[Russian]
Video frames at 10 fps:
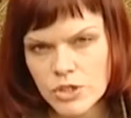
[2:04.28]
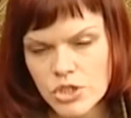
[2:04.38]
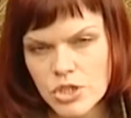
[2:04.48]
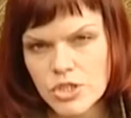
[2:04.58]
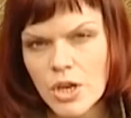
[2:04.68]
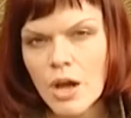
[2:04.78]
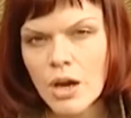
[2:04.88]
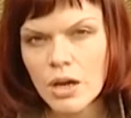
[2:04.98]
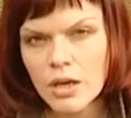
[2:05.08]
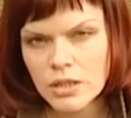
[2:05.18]
выжить
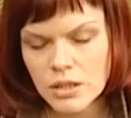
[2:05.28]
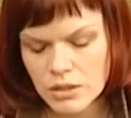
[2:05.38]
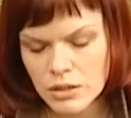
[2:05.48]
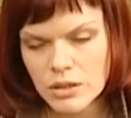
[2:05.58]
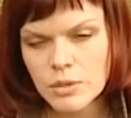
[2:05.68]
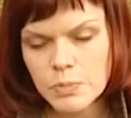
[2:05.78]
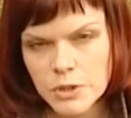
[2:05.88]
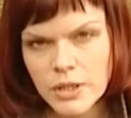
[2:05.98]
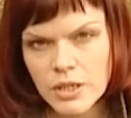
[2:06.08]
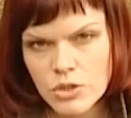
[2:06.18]
и
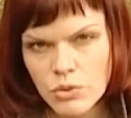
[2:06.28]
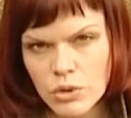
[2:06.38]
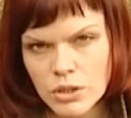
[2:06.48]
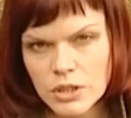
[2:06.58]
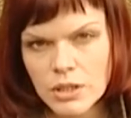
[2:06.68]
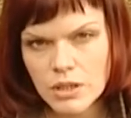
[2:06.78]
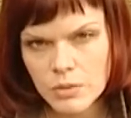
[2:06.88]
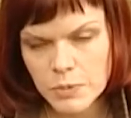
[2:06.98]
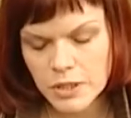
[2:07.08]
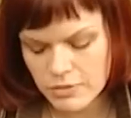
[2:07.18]
питать корни
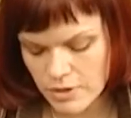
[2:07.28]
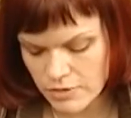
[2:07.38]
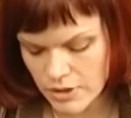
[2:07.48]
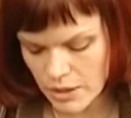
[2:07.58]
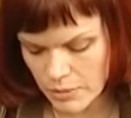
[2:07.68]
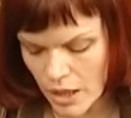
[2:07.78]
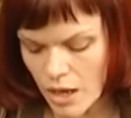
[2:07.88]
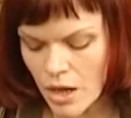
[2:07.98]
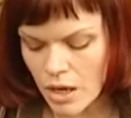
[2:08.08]
первое время.